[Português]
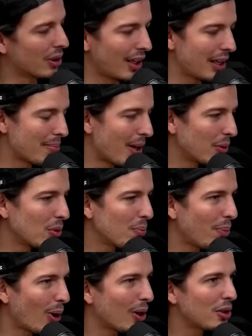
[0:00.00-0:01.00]
tá, alemão não
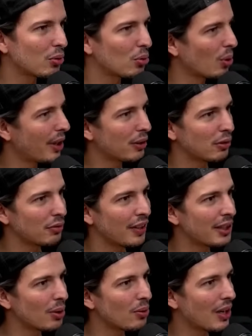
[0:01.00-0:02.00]
pode, o Toreto
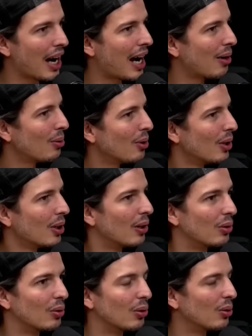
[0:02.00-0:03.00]
vendeu o carro.
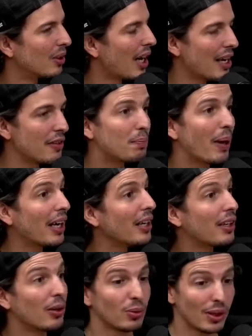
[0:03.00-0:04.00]
O, e aí
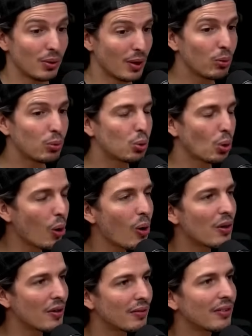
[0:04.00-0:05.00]
peguei, eu, eu, eu
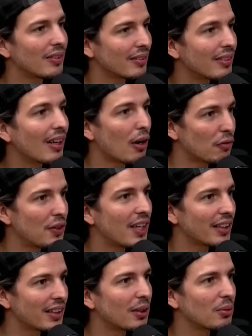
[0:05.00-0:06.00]
tô
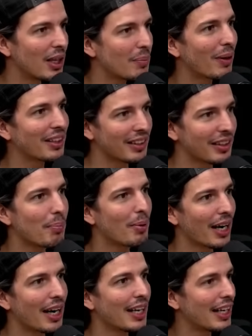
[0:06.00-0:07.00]
alfinetando ele para tentar
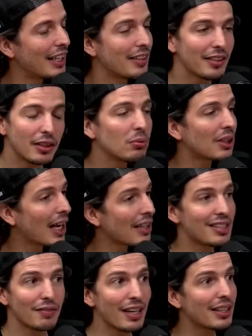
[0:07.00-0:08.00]
pegar ele. Então tá,
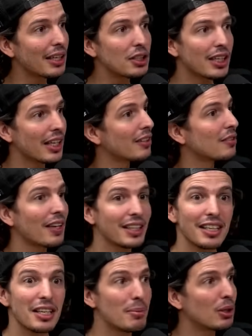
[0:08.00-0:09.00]
você vai andar de quê? Você vai
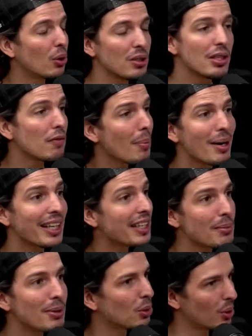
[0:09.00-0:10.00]
andar de M2? Então vamos andar
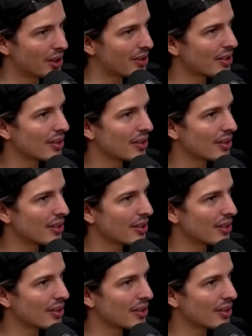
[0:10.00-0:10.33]
de M2. Você está